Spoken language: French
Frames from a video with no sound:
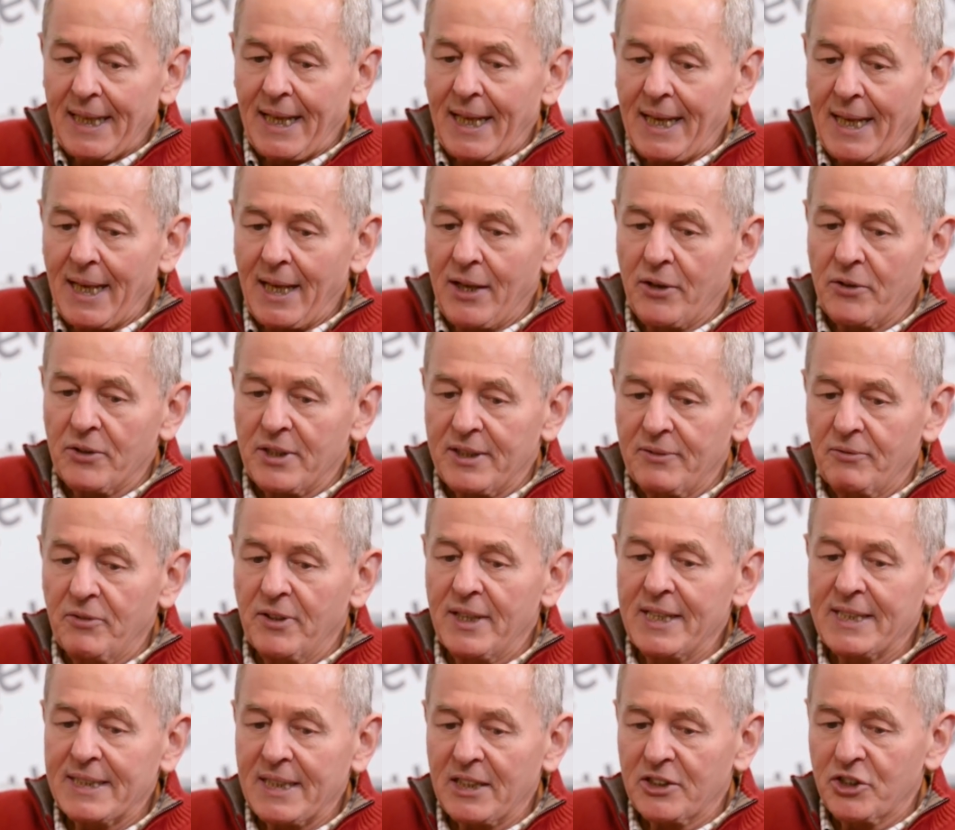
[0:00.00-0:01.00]
Et euh, si vous
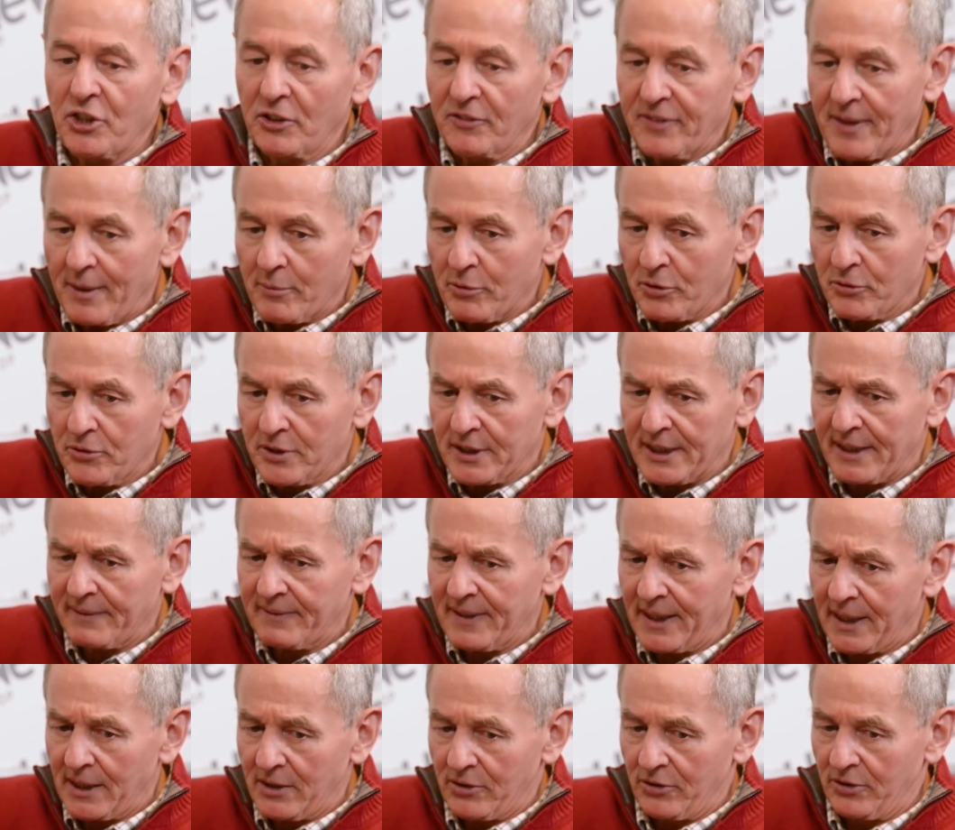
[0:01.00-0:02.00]
voulez, cette jeune femme russe
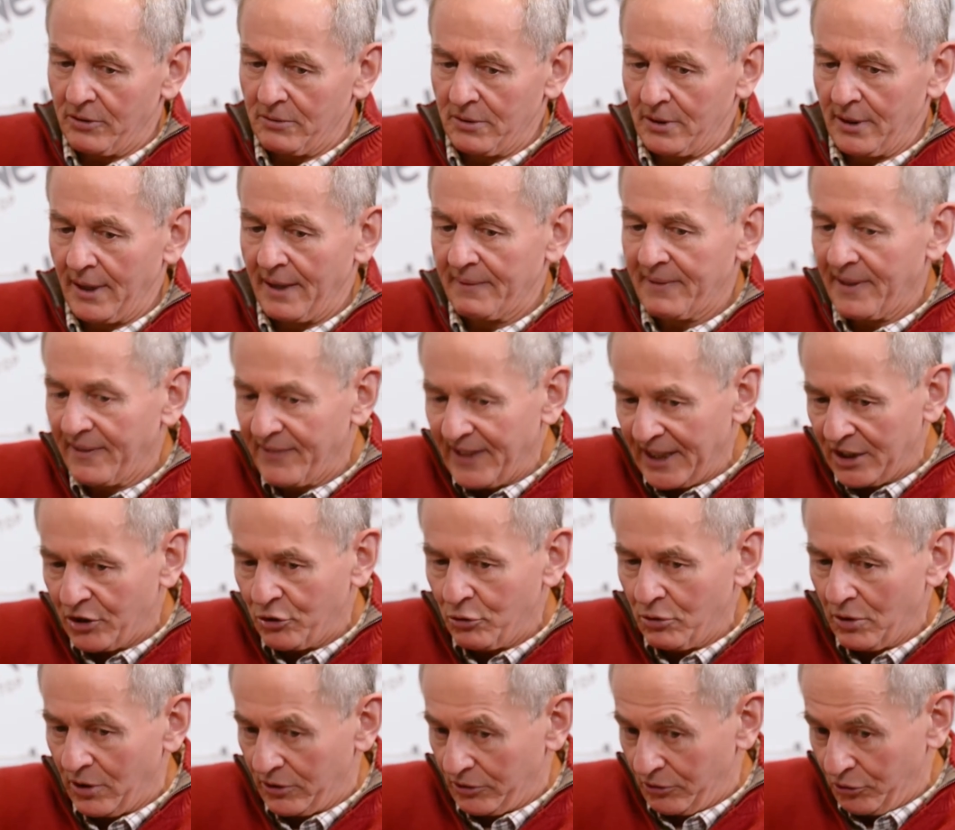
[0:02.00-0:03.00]
avait,
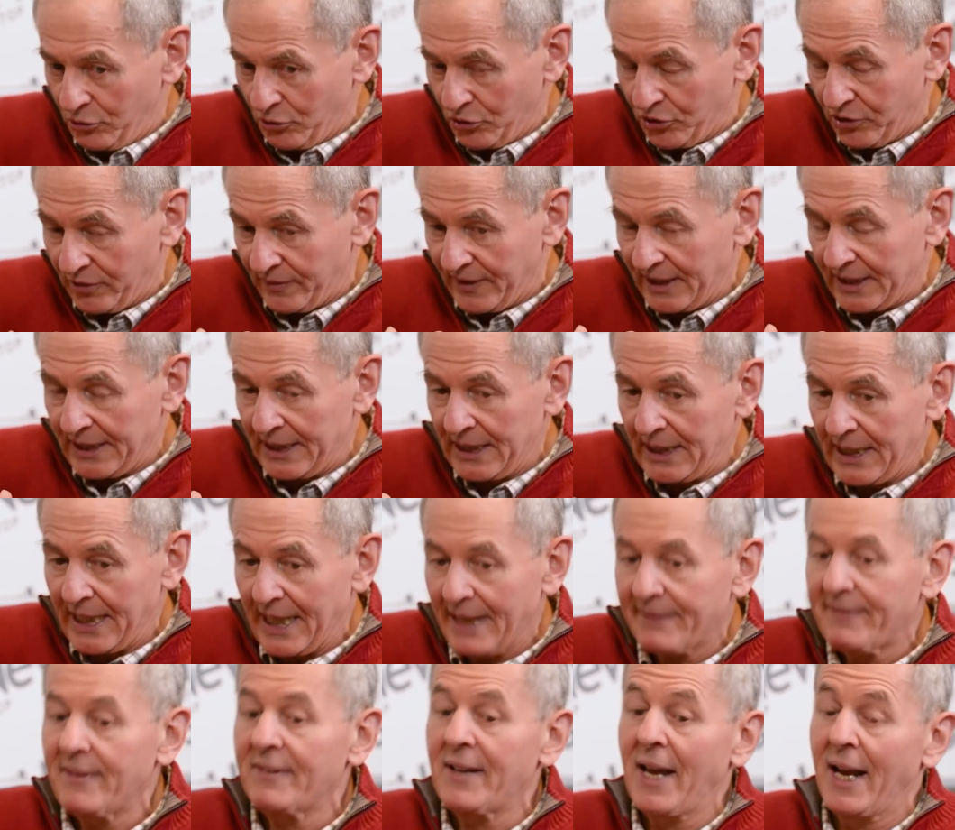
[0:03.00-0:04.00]
vécu en Union soviétique.
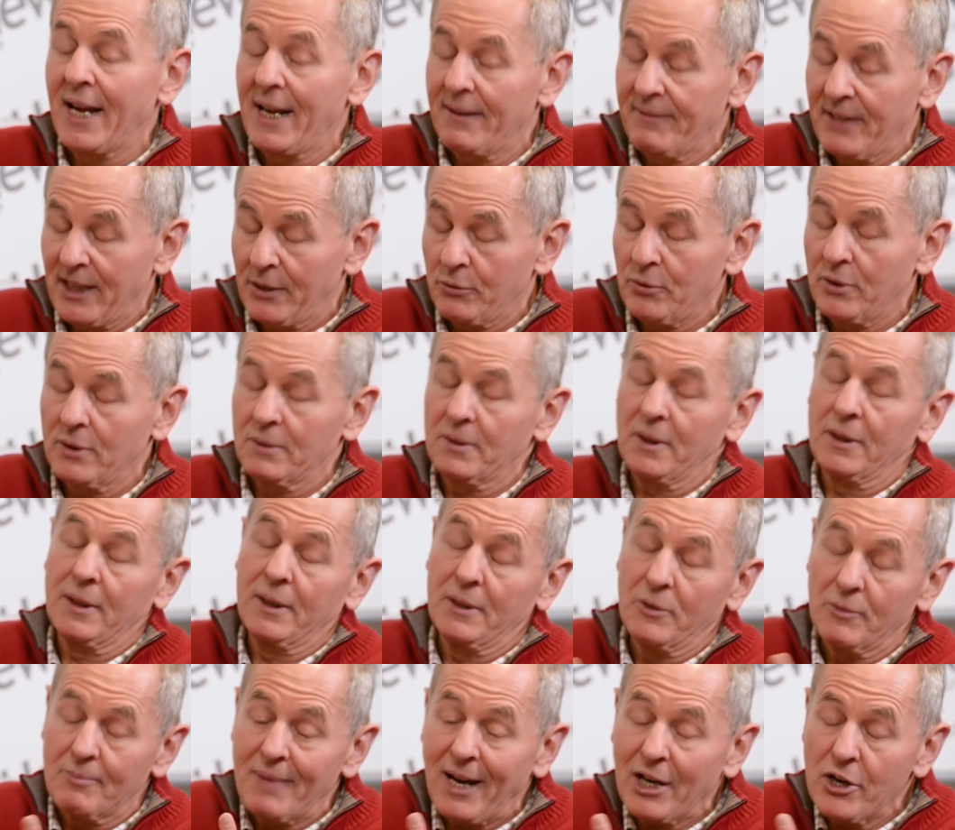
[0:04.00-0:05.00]
elle avait eu
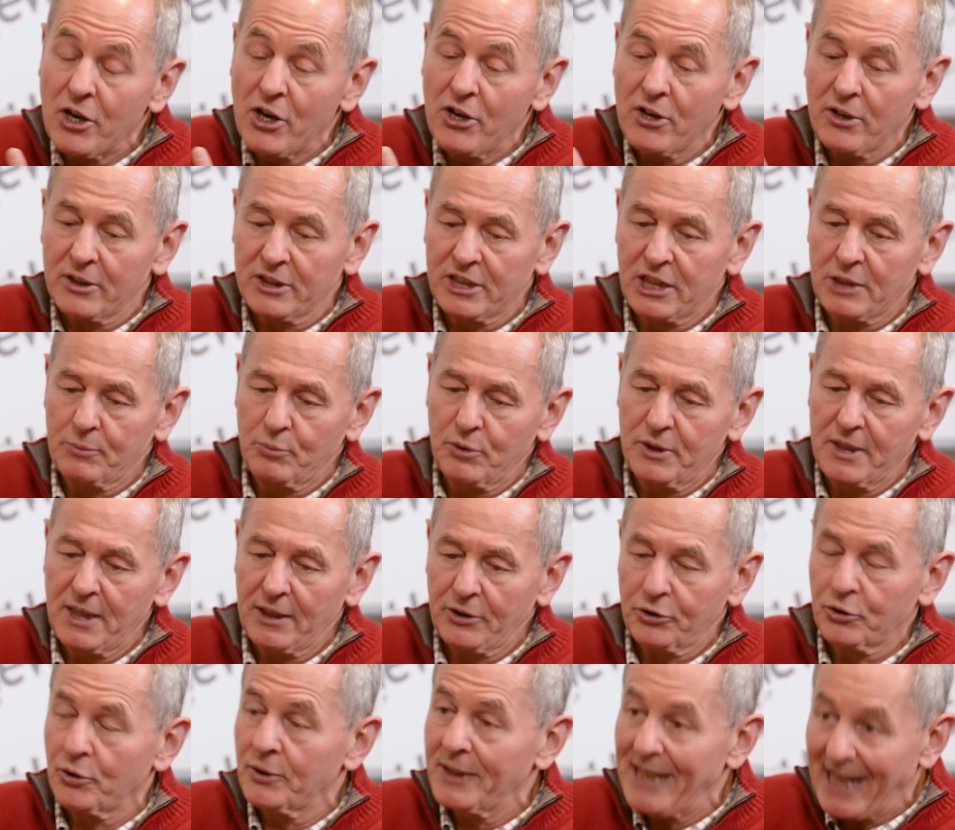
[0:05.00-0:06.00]
le malheur, si je puis
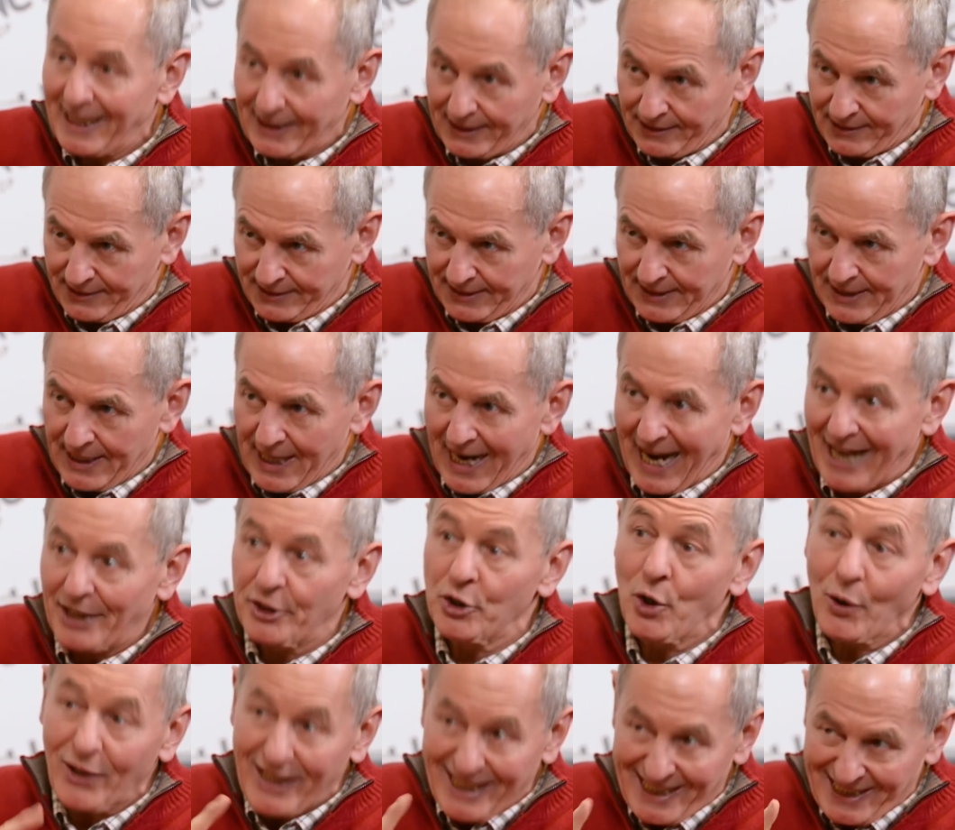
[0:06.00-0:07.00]
dire, de naître à
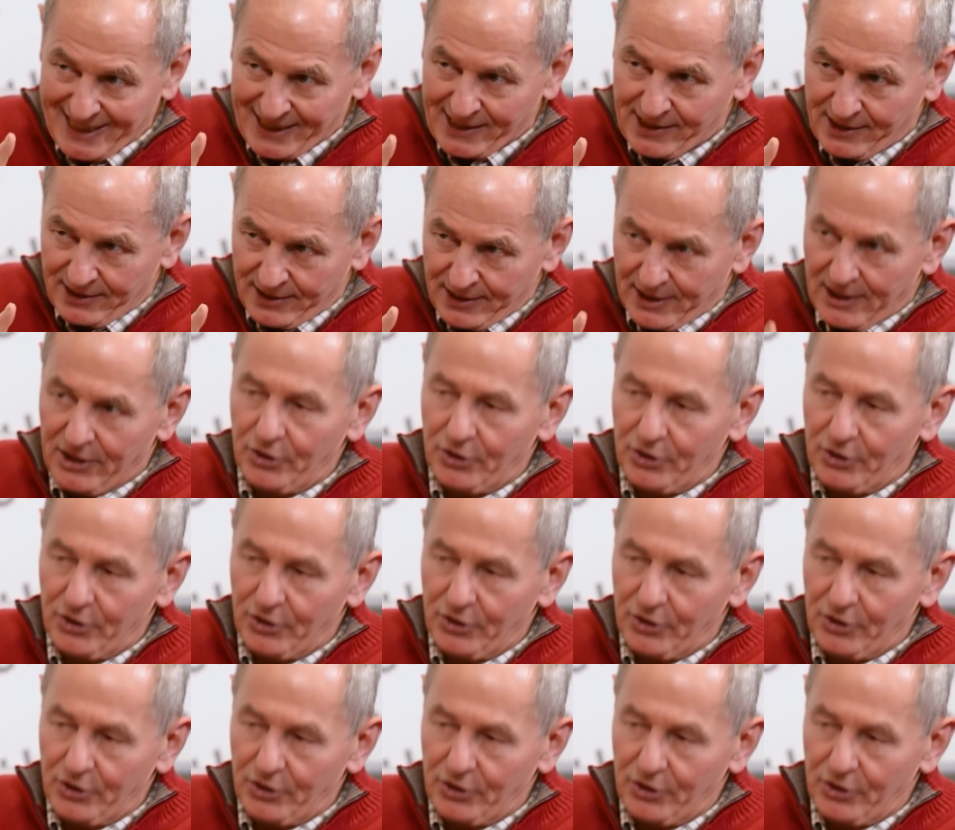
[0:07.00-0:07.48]
Norilsk.